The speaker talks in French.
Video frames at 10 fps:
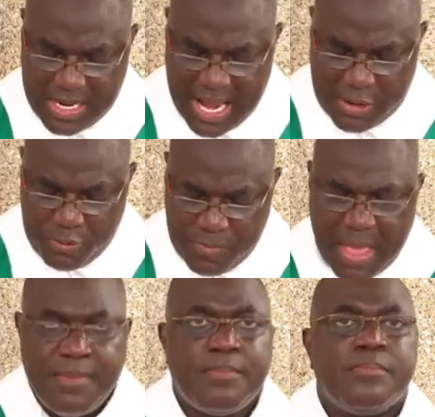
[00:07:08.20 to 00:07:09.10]
La nuit
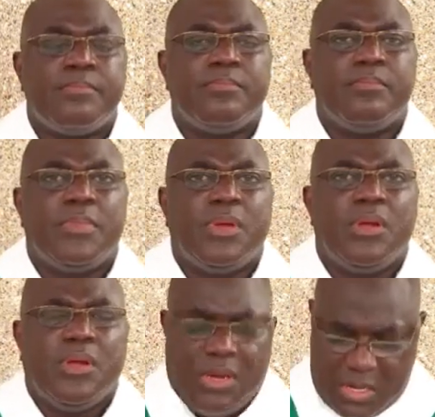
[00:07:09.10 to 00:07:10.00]
même,
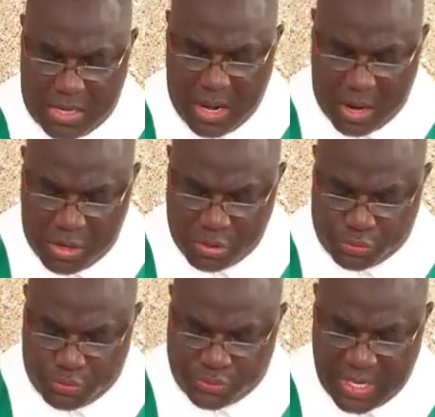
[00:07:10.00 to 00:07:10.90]

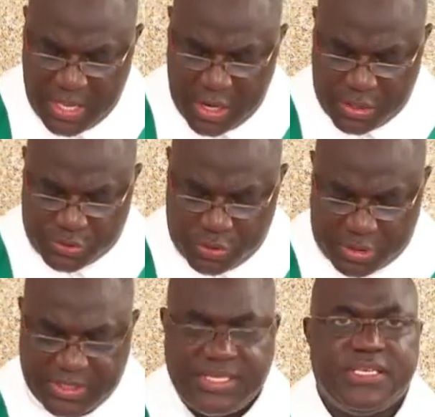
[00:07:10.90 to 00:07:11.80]
l'ange du Seigneur
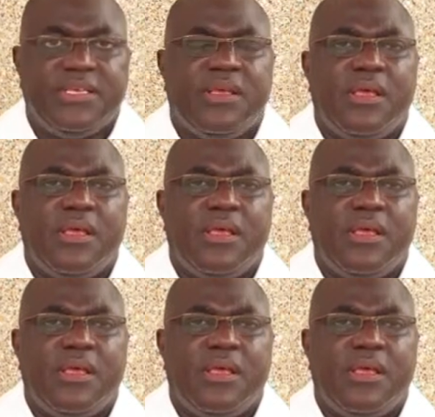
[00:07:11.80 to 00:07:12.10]
sortit